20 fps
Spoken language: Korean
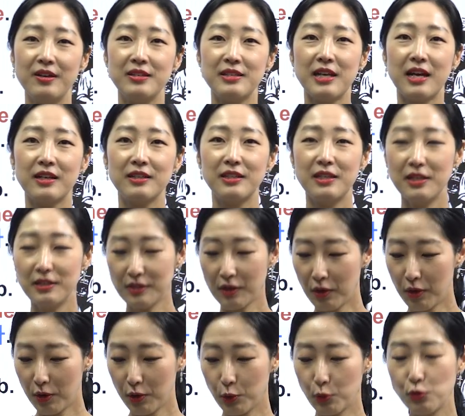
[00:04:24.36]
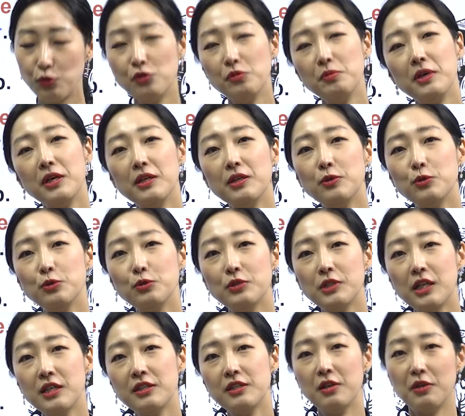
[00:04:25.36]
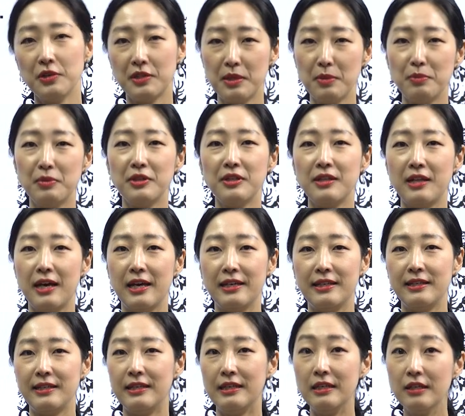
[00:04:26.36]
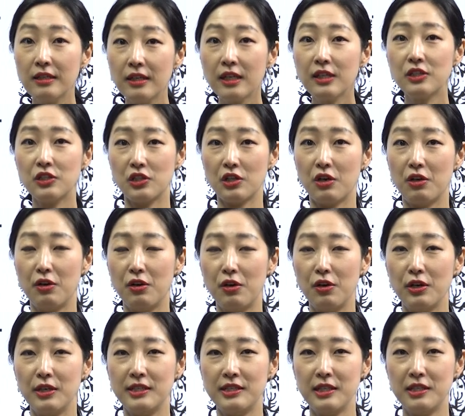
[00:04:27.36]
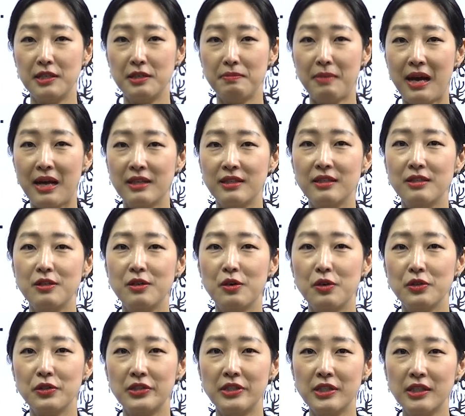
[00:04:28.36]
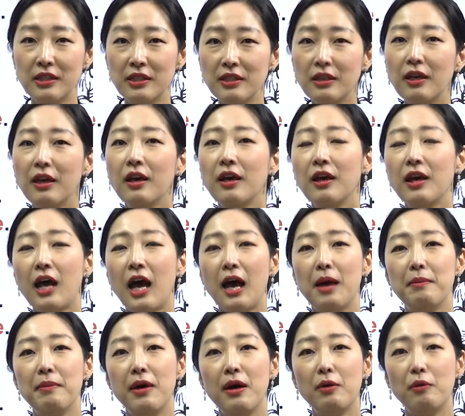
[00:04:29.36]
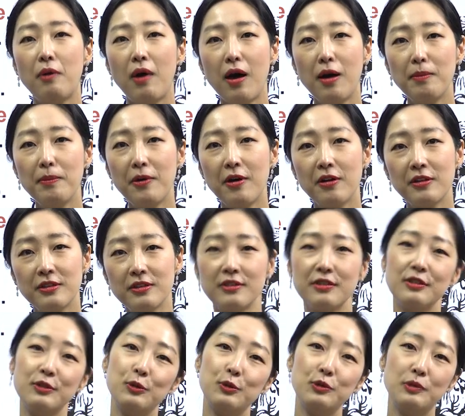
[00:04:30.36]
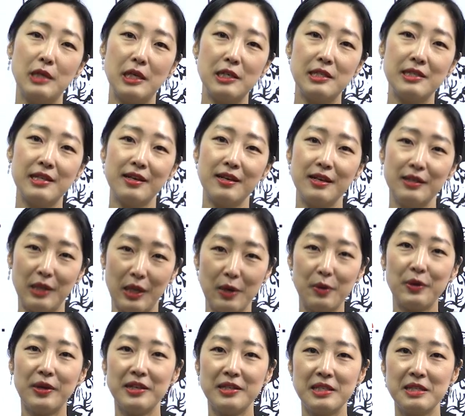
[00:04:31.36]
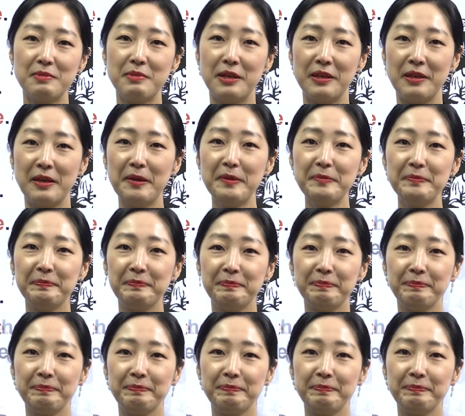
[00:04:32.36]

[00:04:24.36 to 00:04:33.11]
자, 그래서 요즘엔 또 사실 어셈블리 라인이 있겠죠. 이제는 많은 것이 아마 로봇으로 대체가 되었겠지만요.